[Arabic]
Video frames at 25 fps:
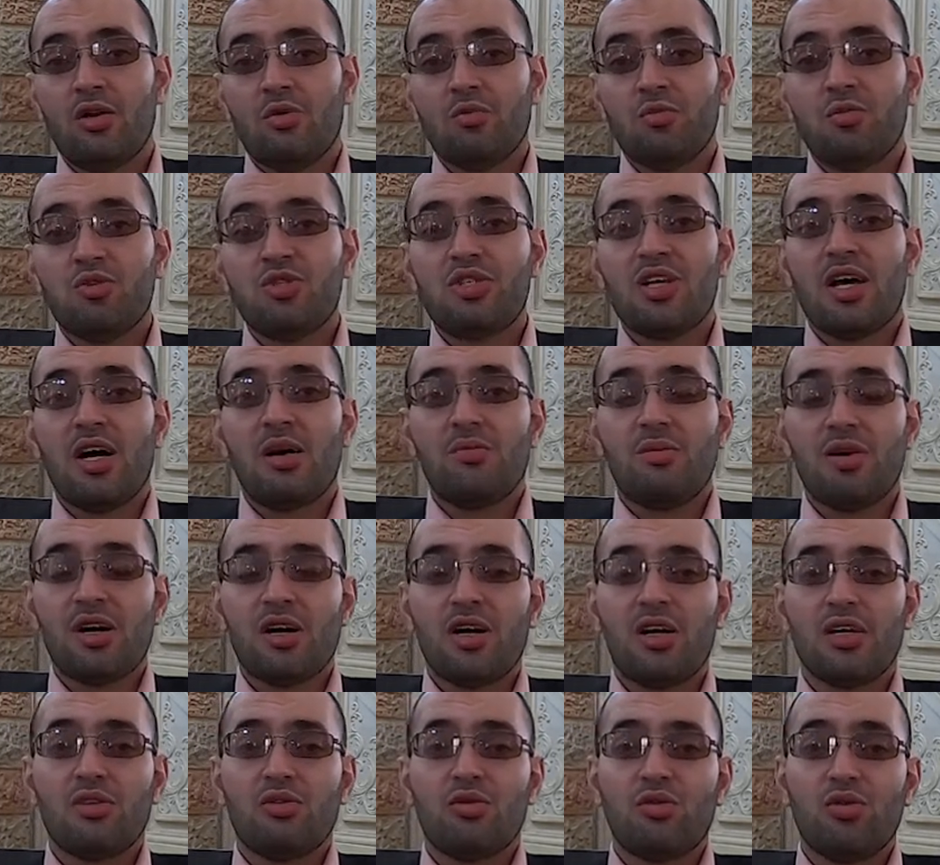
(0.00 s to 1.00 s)

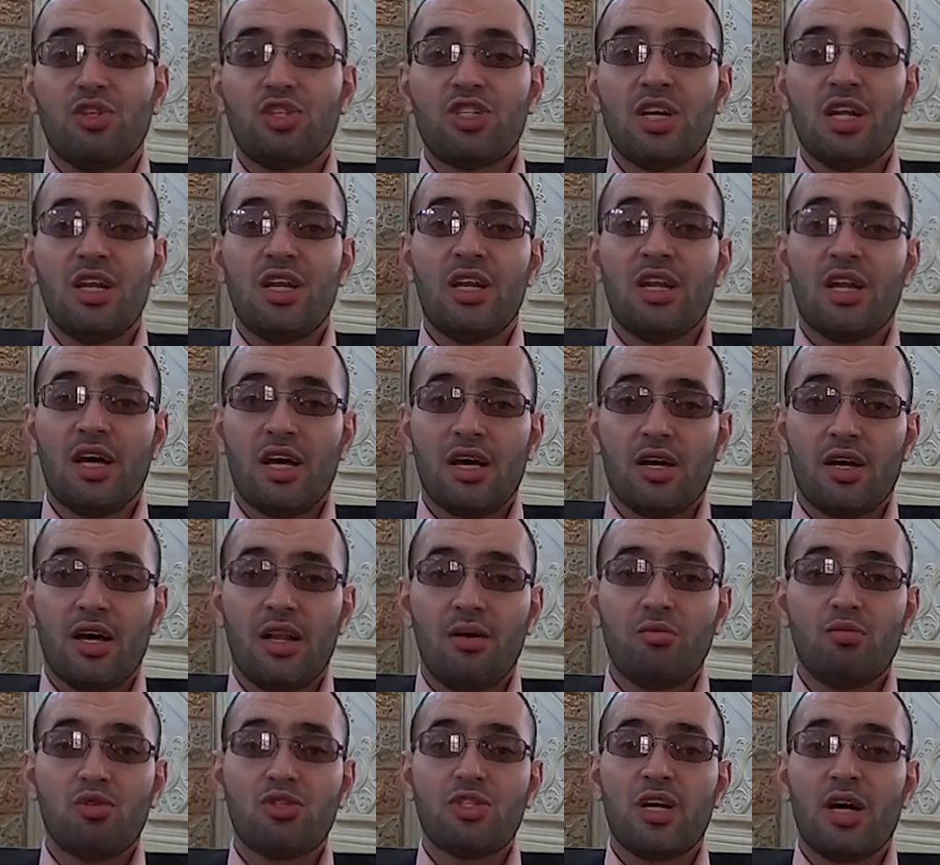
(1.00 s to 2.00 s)
مسابقه الجنه
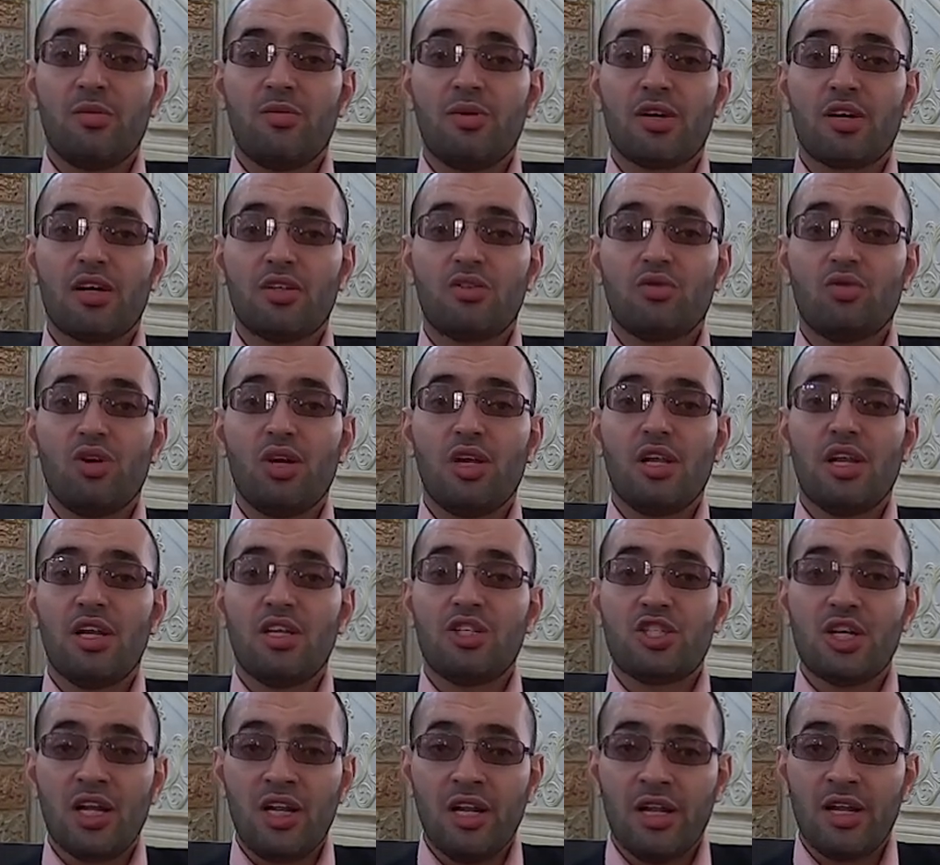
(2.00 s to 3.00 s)
المسابقه الى
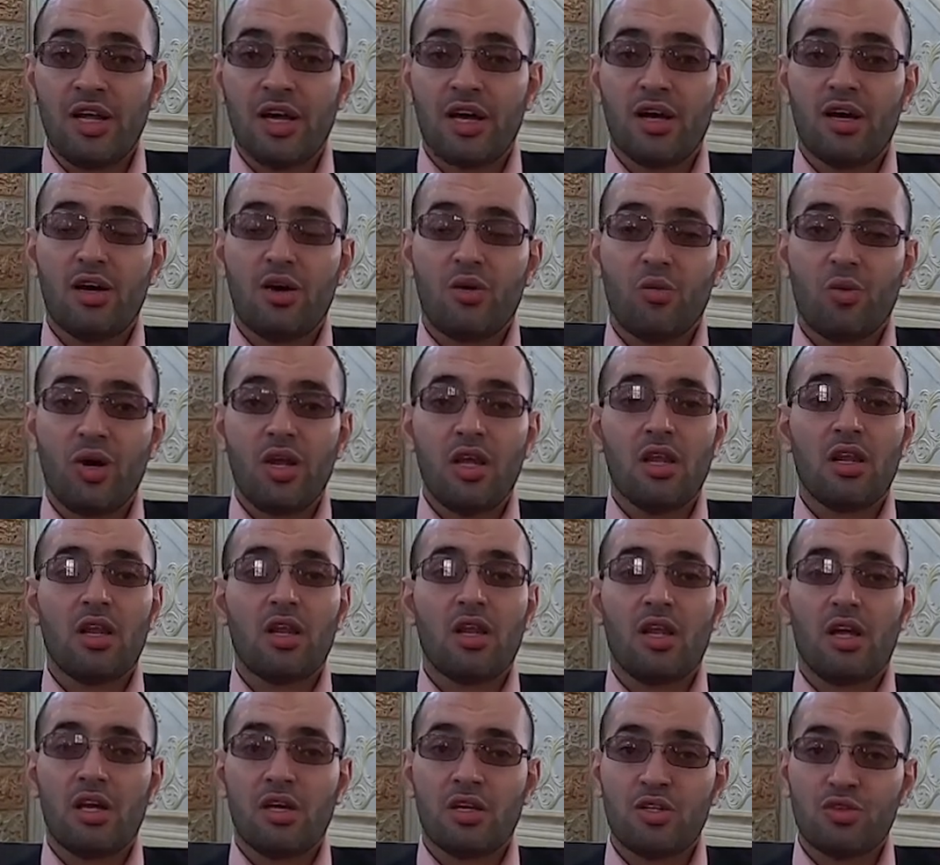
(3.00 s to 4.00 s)
الجنه والى
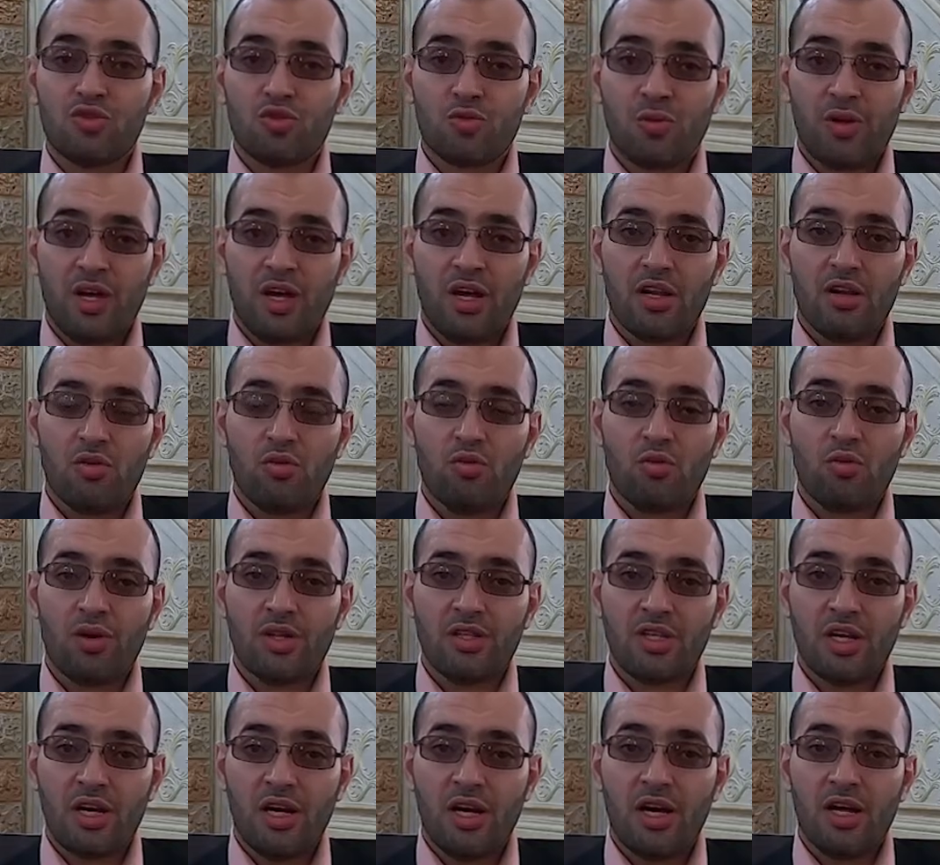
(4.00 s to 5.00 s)
الله سبحانه
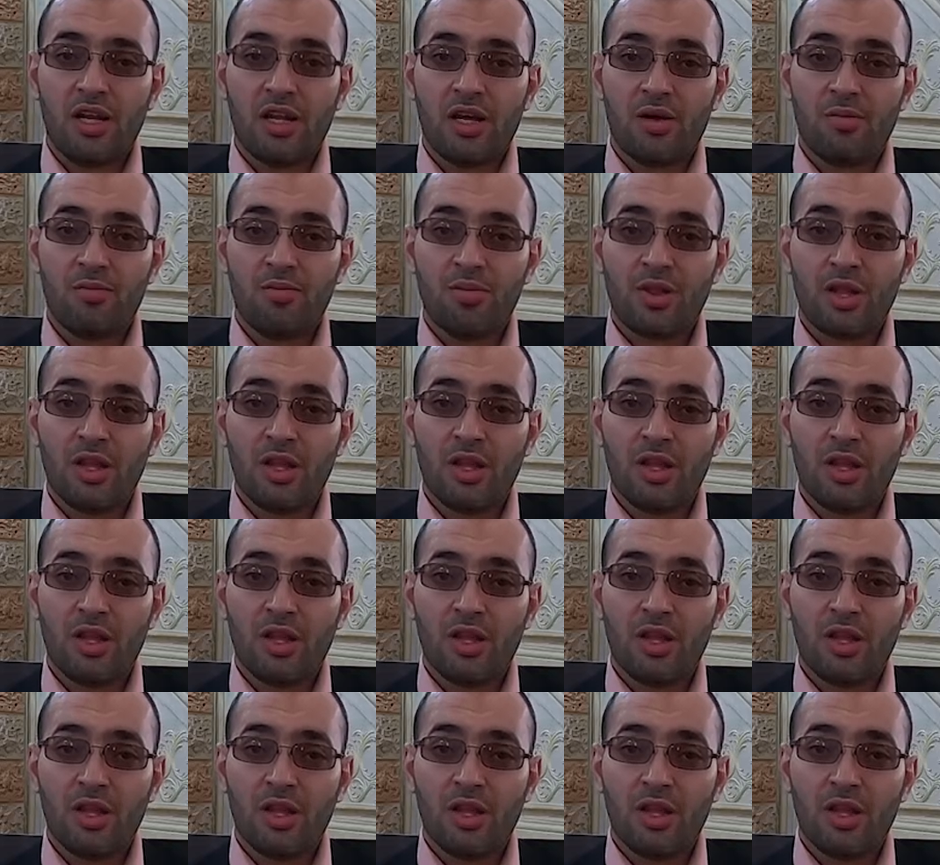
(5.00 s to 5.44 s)
وتعالى